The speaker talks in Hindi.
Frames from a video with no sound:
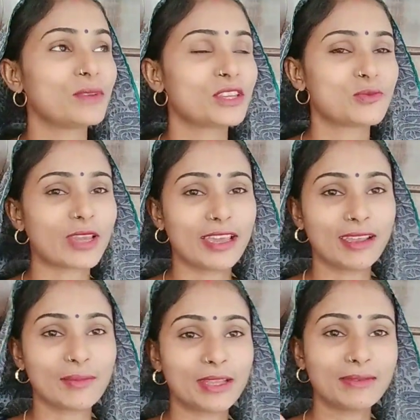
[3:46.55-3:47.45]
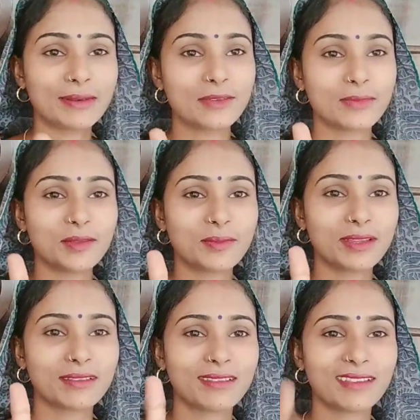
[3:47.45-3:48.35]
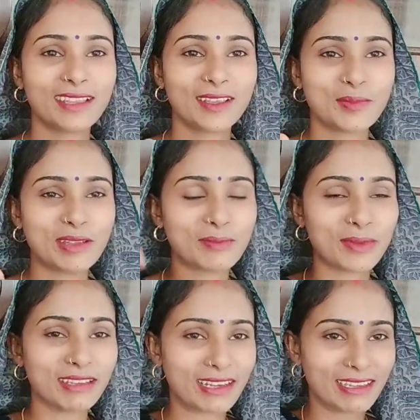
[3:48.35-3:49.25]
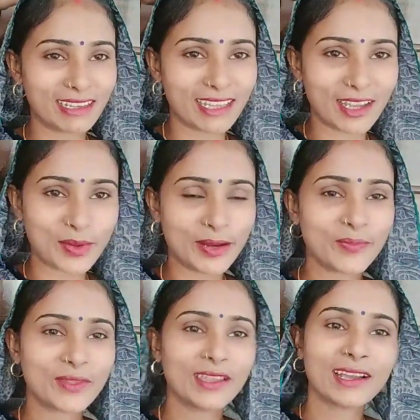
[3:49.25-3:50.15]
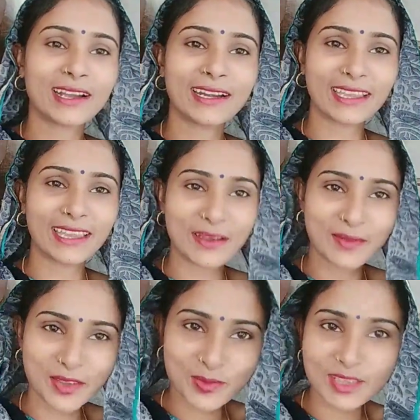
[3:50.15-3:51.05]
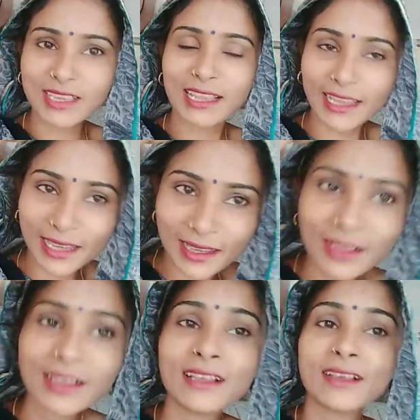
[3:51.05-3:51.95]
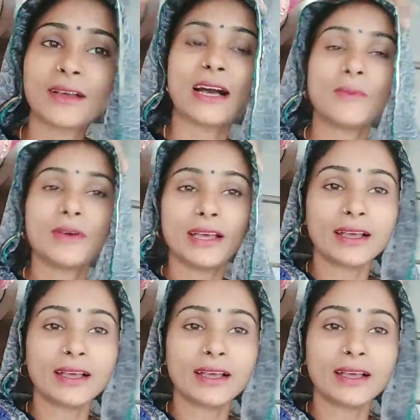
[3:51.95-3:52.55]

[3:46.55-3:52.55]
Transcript: बीच में कह रहे हैं बंद बंद बंद बंद बंद बंद कर दिया था एक बार कट किया बीच में से लेकिन अब